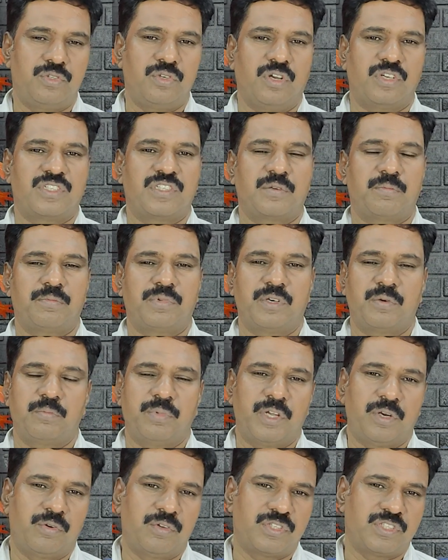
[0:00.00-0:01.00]
ஜோசப்னு
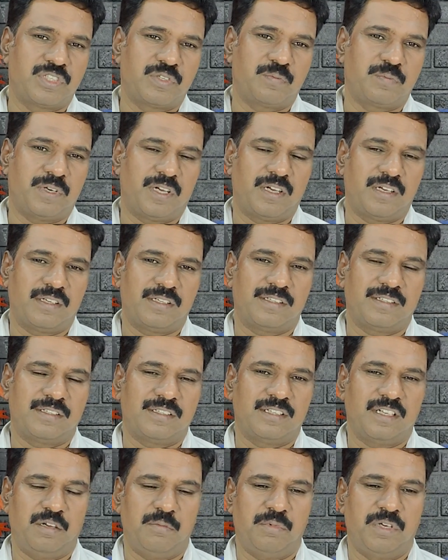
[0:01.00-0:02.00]
பேர் வச்சுருப்பாங்க
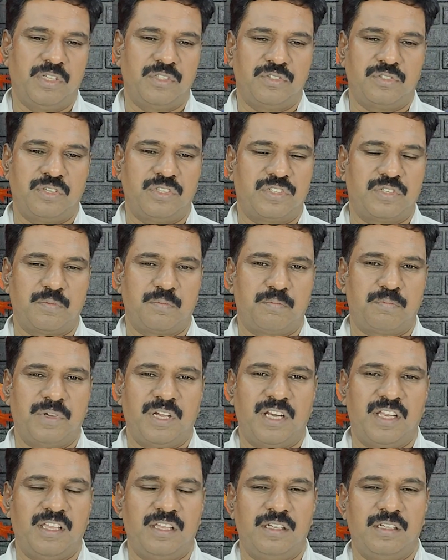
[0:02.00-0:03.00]
ஆமாம் ஜோசப்
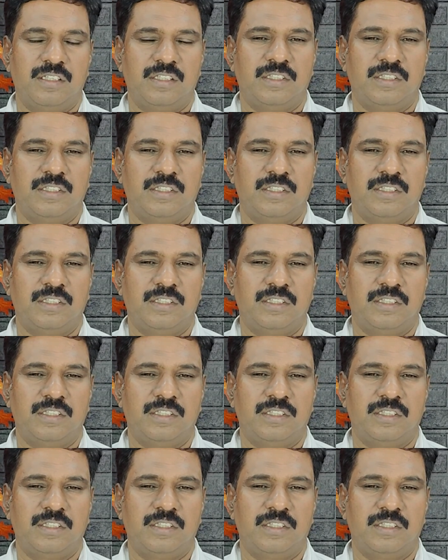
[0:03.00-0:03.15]
மாதிரி